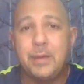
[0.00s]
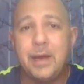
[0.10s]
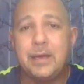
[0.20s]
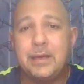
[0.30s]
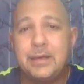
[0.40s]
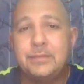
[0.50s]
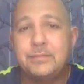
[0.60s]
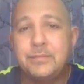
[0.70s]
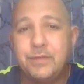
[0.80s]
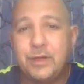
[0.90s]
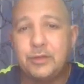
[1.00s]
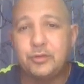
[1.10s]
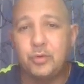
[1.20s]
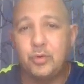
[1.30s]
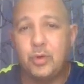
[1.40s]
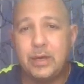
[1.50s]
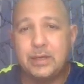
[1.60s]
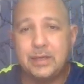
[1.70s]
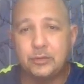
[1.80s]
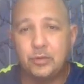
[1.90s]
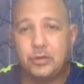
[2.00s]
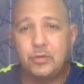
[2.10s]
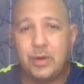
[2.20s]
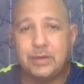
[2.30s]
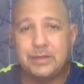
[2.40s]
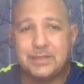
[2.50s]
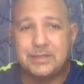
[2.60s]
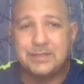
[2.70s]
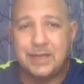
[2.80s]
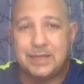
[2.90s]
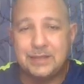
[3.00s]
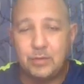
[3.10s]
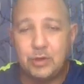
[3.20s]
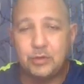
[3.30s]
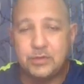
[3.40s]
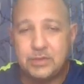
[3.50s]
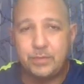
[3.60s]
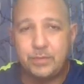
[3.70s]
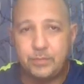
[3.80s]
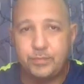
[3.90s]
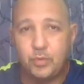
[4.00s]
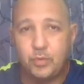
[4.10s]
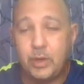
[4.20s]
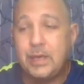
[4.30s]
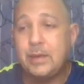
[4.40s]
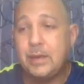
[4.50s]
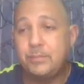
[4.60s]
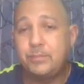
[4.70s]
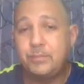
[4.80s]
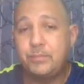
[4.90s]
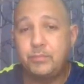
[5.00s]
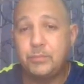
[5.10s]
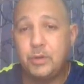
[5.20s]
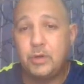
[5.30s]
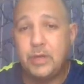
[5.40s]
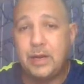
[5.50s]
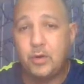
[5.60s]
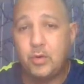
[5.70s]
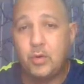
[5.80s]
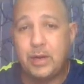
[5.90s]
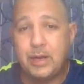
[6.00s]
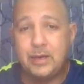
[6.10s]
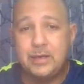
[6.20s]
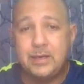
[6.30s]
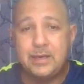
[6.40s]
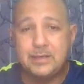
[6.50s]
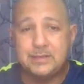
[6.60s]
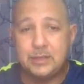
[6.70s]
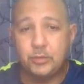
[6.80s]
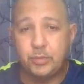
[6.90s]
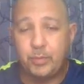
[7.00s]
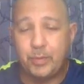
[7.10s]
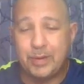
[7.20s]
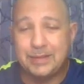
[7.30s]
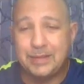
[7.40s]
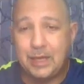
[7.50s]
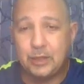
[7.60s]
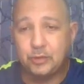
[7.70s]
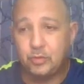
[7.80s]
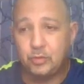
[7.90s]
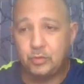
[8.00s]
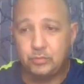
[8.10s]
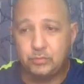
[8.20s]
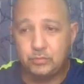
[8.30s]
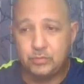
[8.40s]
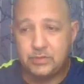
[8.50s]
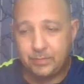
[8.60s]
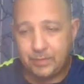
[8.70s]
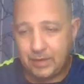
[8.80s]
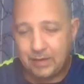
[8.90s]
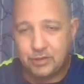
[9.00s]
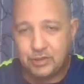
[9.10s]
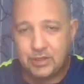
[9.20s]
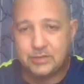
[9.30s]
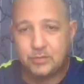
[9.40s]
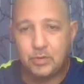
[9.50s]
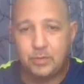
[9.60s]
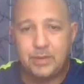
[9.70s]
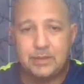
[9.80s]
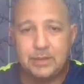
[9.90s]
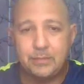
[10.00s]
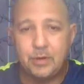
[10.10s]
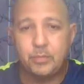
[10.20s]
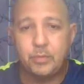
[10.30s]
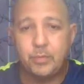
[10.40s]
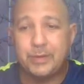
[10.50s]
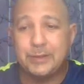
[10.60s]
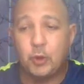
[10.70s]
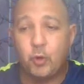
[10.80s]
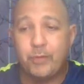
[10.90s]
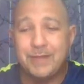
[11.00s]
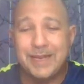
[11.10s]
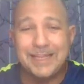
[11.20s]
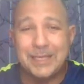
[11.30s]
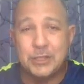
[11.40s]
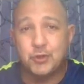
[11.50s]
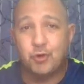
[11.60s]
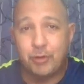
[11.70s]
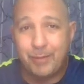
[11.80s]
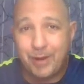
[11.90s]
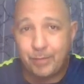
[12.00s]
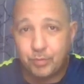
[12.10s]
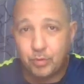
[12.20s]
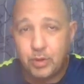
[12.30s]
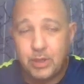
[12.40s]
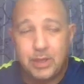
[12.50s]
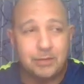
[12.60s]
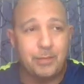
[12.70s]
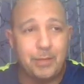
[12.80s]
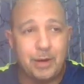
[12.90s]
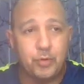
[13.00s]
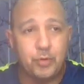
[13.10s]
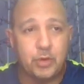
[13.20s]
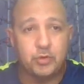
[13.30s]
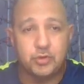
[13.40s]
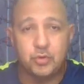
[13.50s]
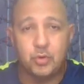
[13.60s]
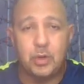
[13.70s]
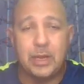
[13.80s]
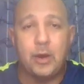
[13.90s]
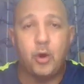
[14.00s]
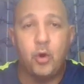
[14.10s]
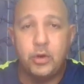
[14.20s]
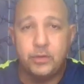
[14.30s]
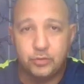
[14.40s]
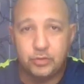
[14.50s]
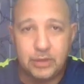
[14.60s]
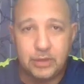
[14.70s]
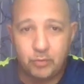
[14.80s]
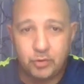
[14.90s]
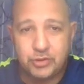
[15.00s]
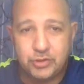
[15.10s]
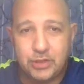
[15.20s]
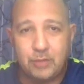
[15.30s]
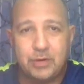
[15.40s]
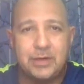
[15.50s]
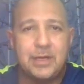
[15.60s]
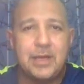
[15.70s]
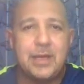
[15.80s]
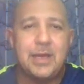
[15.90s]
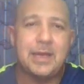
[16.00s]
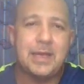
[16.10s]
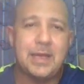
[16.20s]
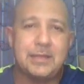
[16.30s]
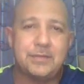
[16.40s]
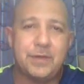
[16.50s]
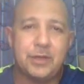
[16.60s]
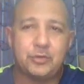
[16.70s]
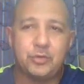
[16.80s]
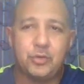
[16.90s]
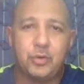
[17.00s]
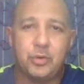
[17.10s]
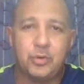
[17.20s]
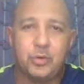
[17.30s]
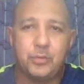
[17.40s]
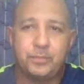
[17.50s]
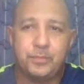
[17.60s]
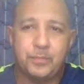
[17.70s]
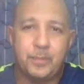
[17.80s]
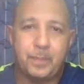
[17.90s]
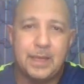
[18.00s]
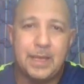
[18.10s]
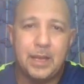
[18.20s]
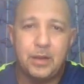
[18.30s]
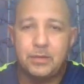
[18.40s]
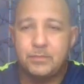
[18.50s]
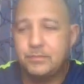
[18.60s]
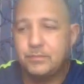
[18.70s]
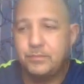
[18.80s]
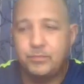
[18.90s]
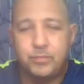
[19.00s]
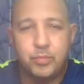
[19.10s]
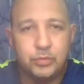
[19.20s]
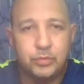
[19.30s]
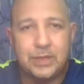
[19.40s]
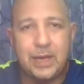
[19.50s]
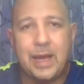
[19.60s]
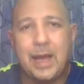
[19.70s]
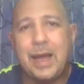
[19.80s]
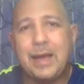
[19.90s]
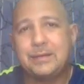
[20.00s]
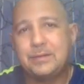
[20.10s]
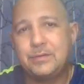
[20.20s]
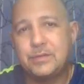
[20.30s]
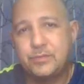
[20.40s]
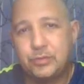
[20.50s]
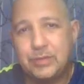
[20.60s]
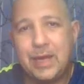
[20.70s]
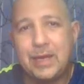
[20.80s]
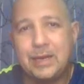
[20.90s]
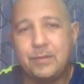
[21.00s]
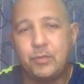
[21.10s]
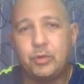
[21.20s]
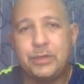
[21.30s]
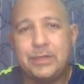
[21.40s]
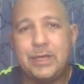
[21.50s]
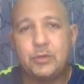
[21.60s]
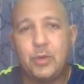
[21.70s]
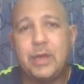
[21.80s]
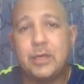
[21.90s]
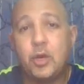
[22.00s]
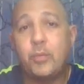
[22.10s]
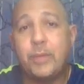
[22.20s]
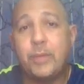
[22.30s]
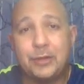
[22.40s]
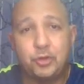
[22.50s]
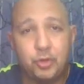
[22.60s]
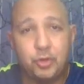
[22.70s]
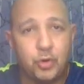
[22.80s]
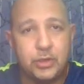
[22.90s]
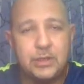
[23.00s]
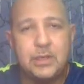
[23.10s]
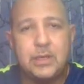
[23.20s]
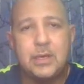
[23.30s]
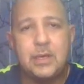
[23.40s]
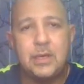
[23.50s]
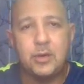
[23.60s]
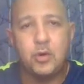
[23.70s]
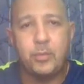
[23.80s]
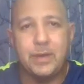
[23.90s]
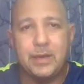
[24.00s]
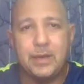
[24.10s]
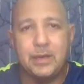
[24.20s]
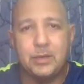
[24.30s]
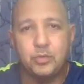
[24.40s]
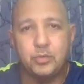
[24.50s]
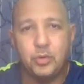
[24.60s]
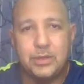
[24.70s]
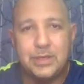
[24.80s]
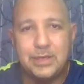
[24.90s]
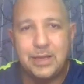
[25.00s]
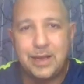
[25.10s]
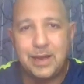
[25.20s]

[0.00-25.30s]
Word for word: ma eh, di fatto anche la torre di guardia si sta adeguando sempre di più e non era ancora stato propagandato, mm, se ne parlava già sicuramente, ma non propagandato come viene adesso, Ramapo. Ramapo che è questo, la Hollywood della Watchtower e che di fatto ehm, il, punta a sfruttare il volontariato anche come attori e come eh, tutto il, il,